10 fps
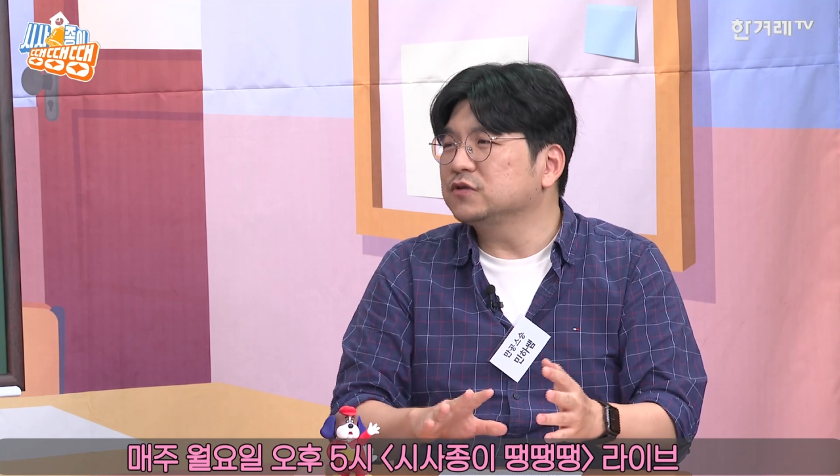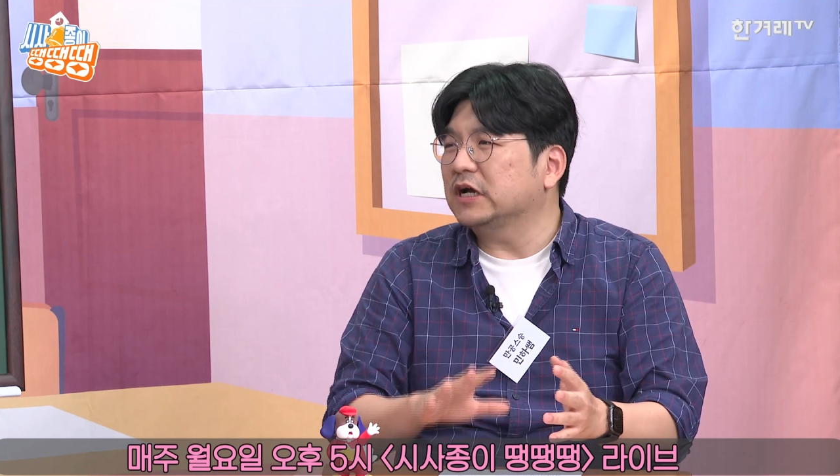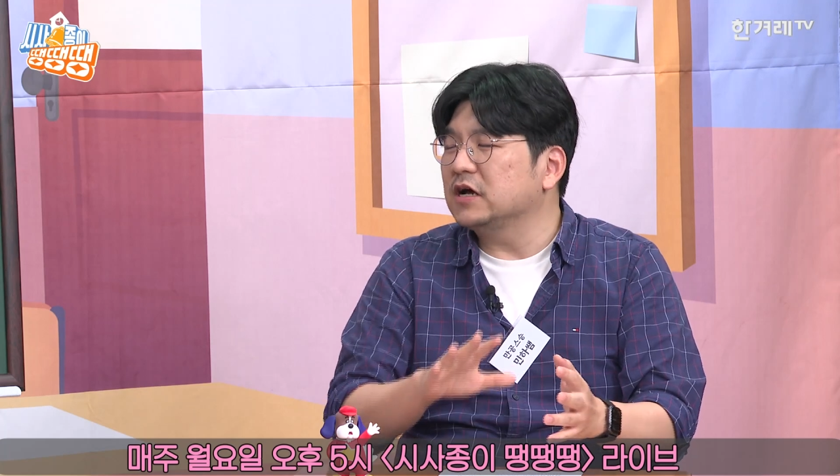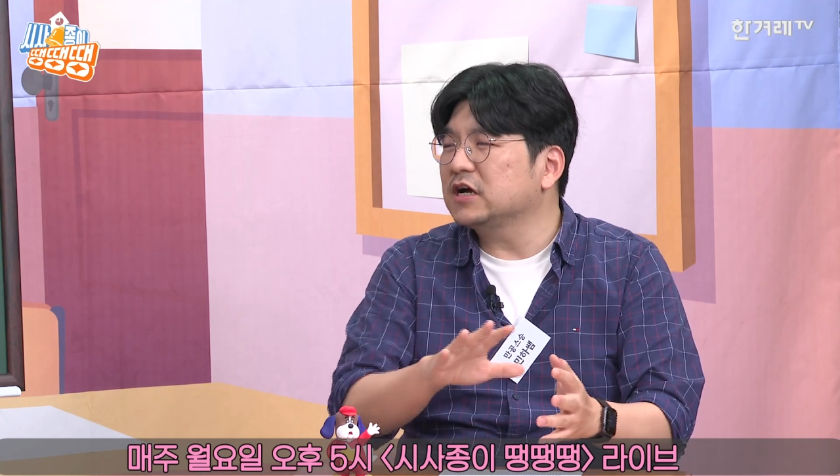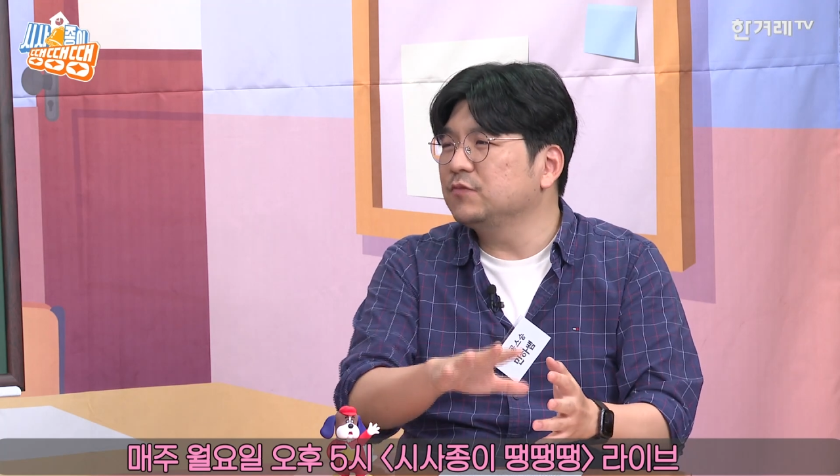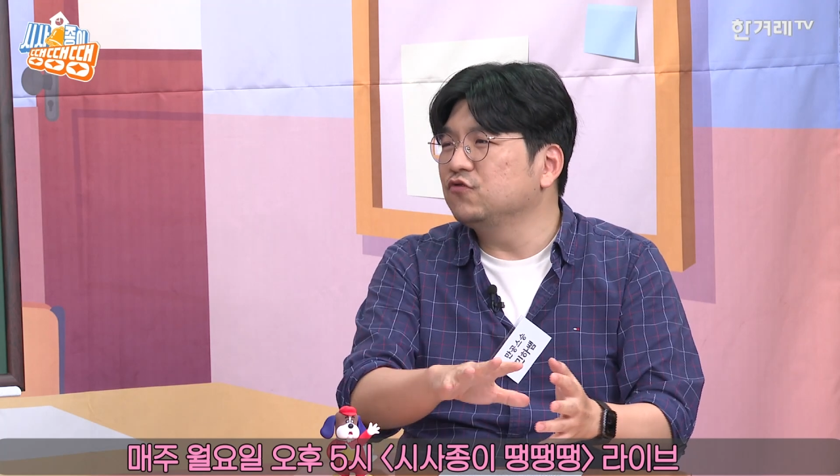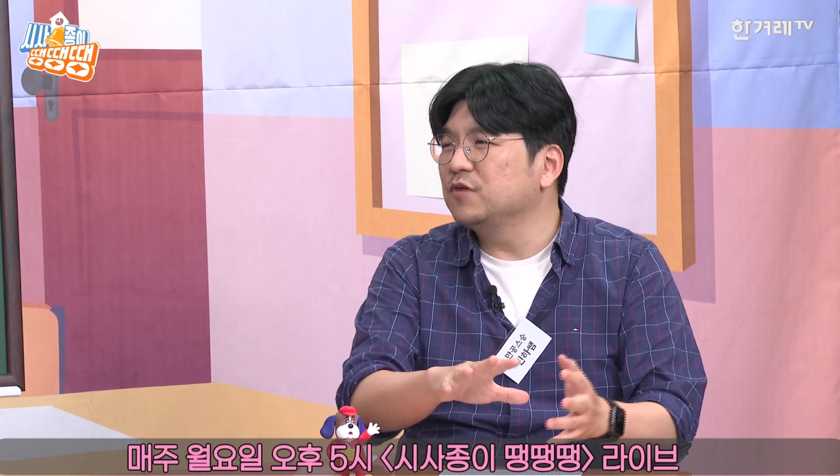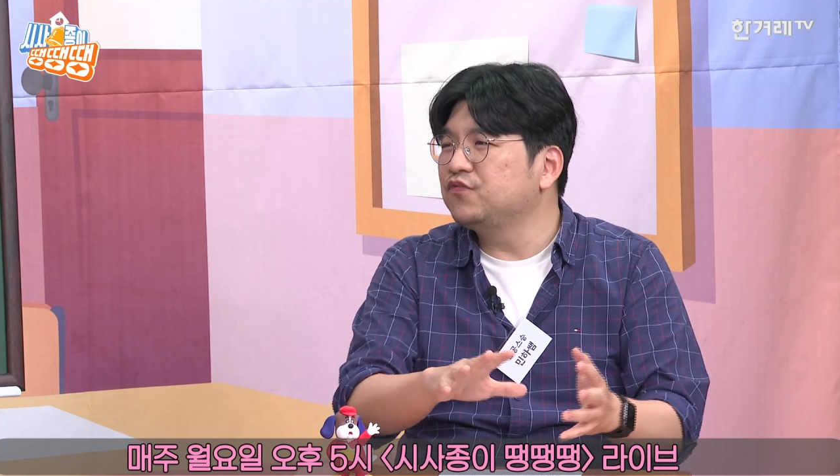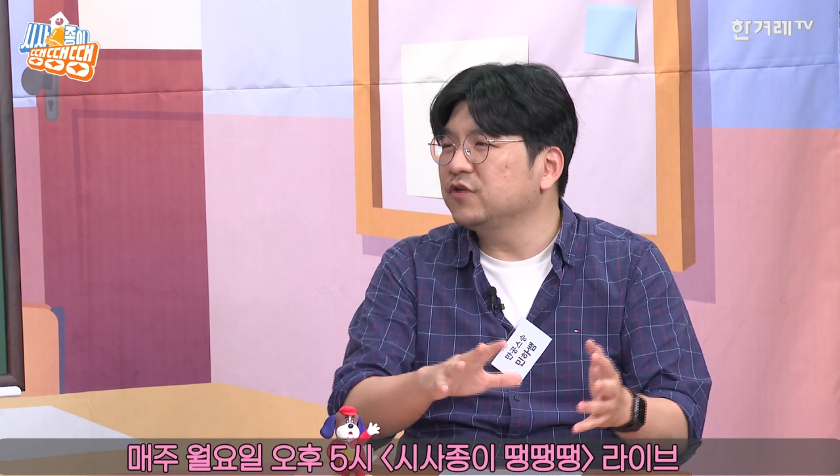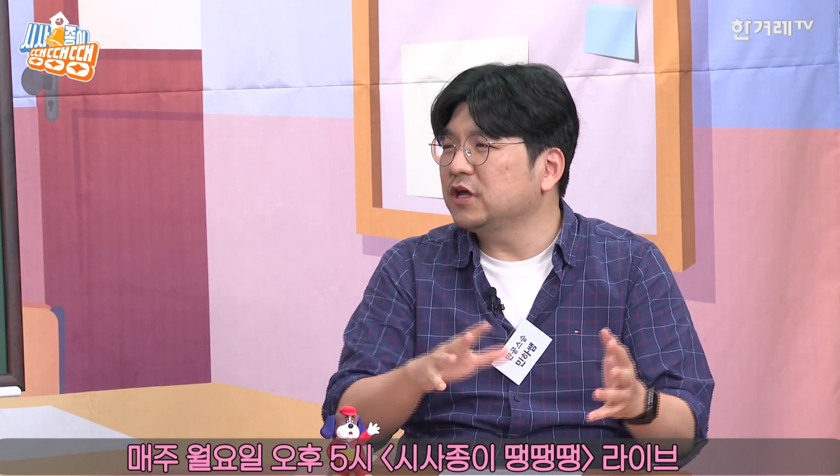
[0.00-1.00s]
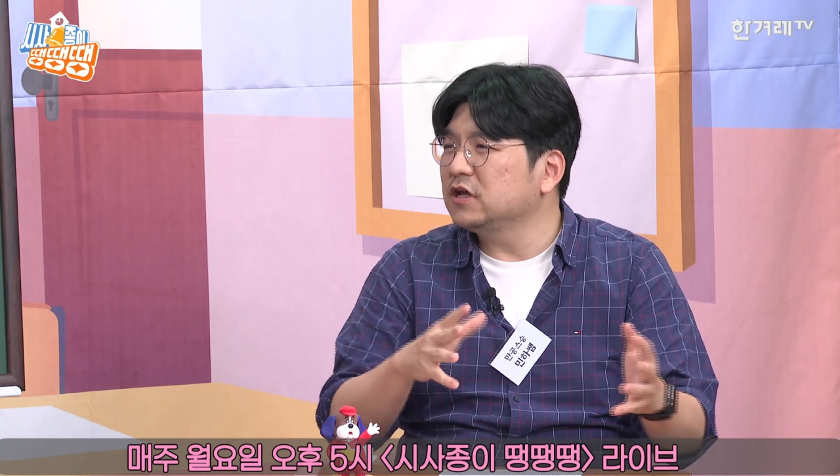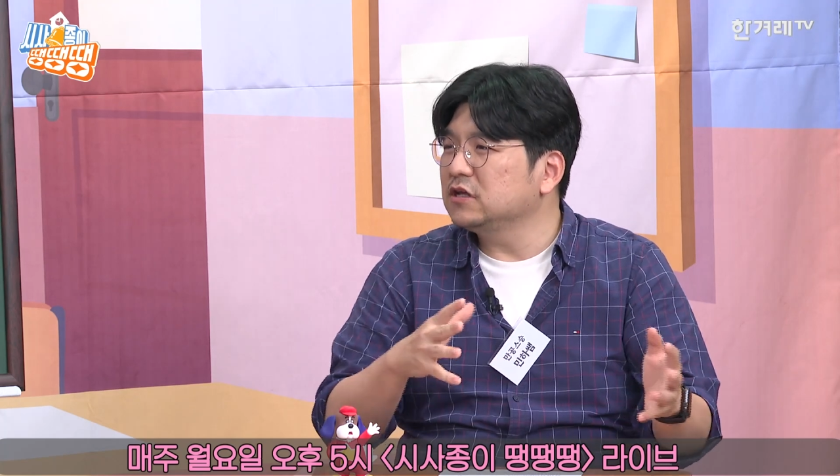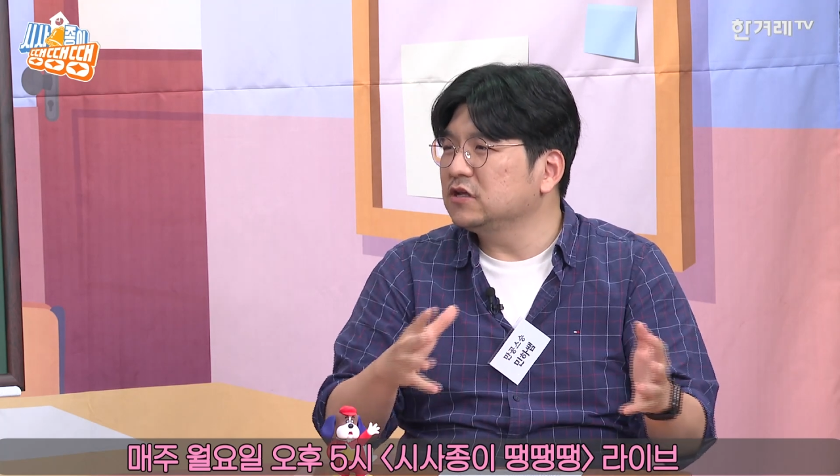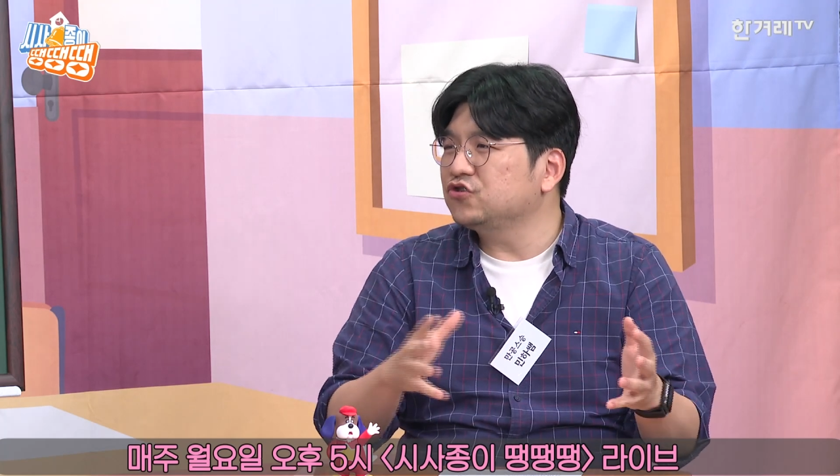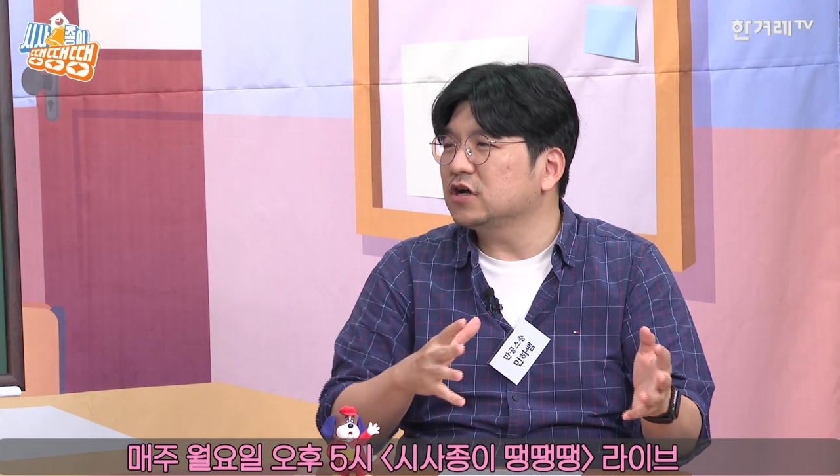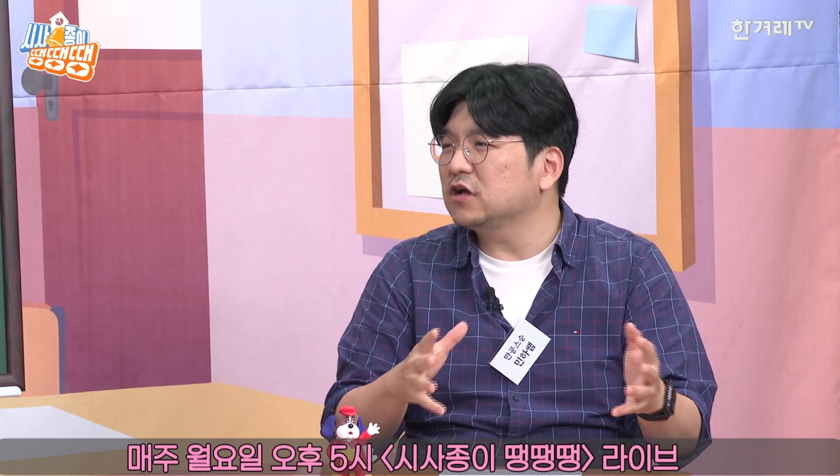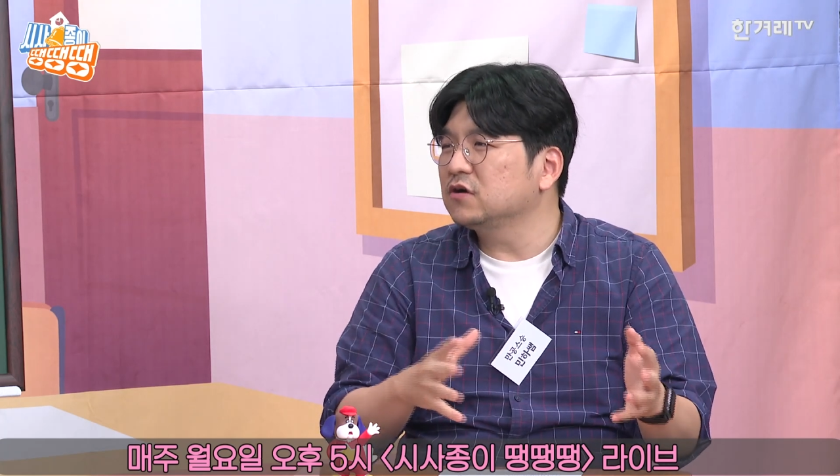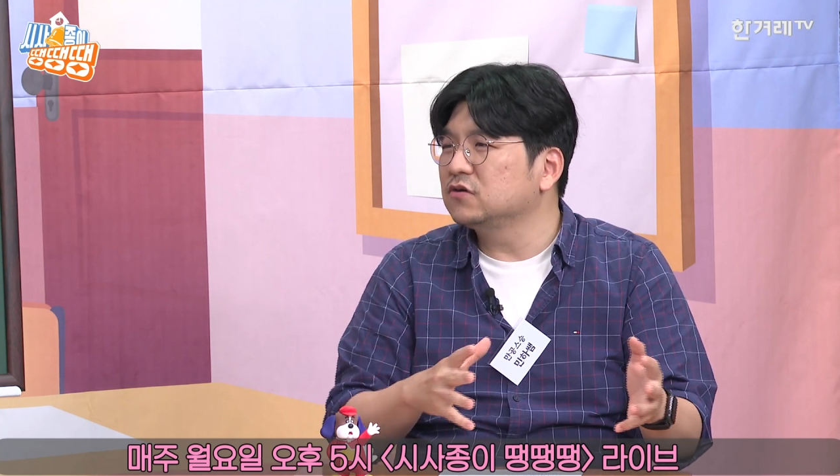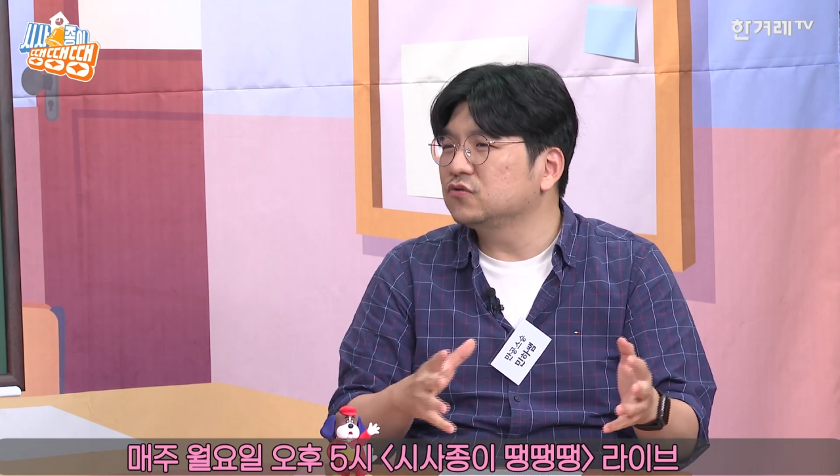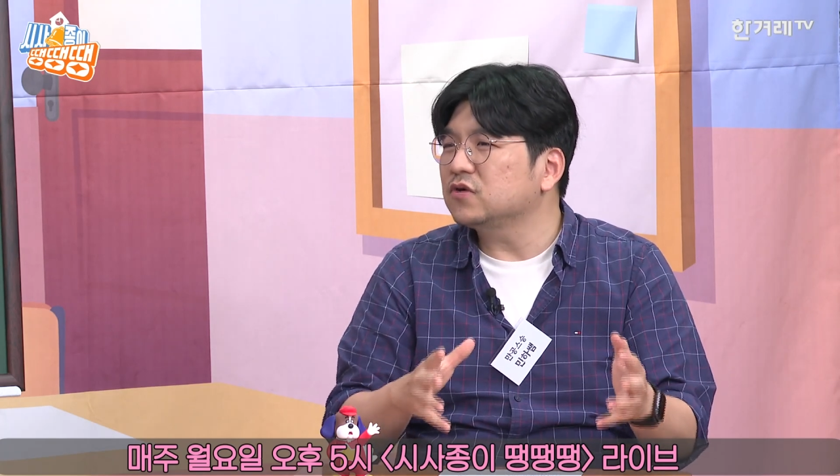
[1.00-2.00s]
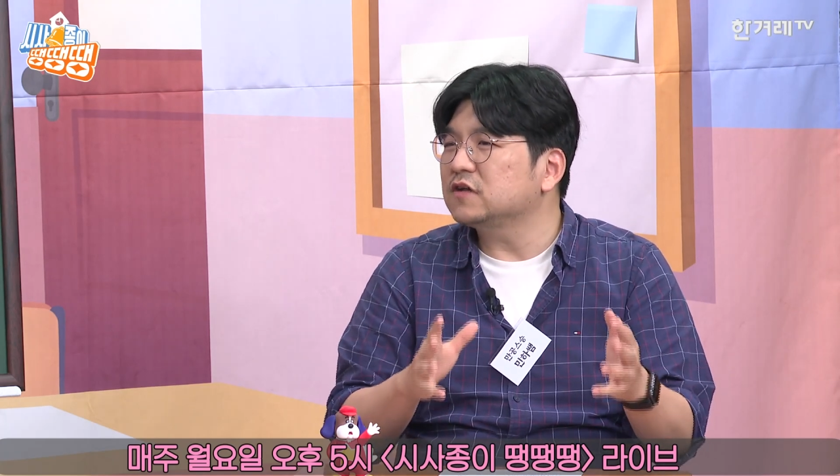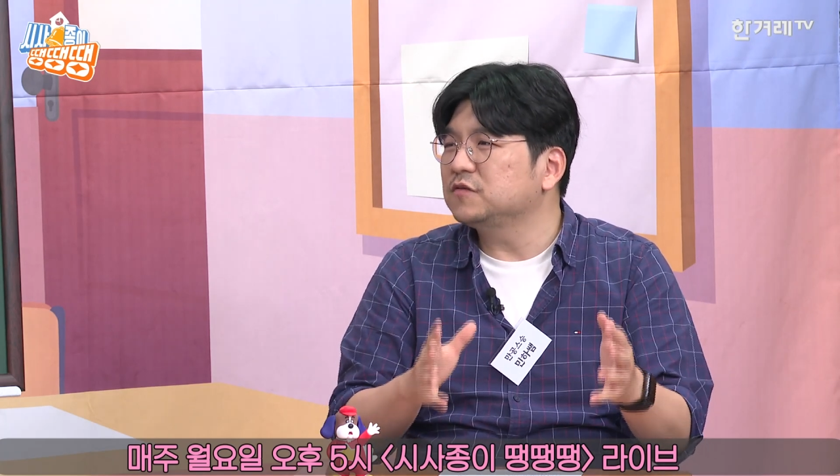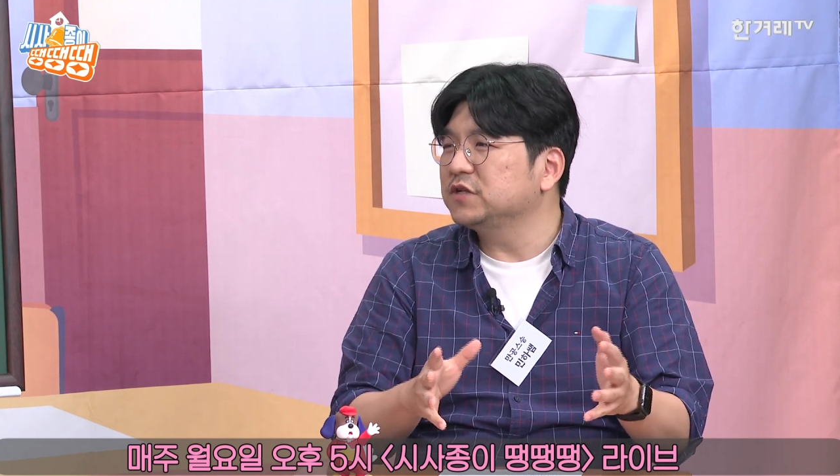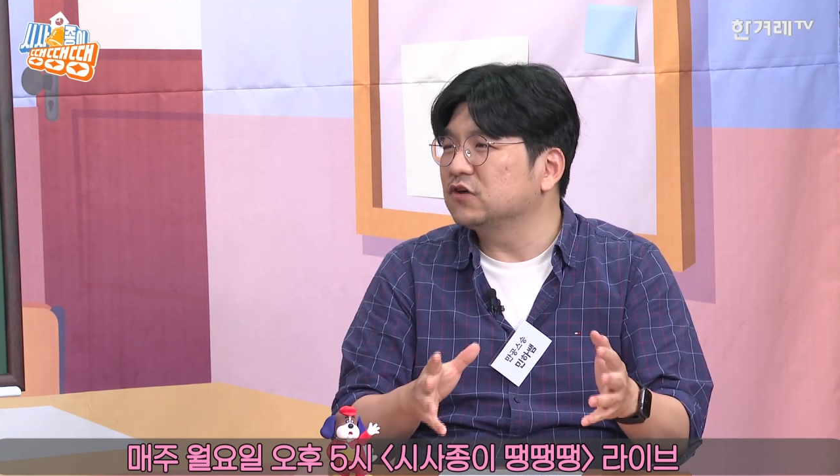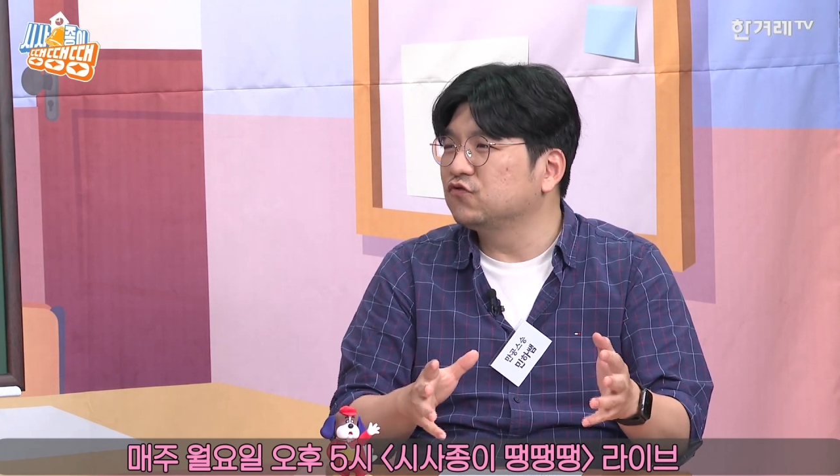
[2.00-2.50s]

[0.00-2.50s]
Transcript: 장악하면 외풍에 이 취약한 거는 똑같습니다.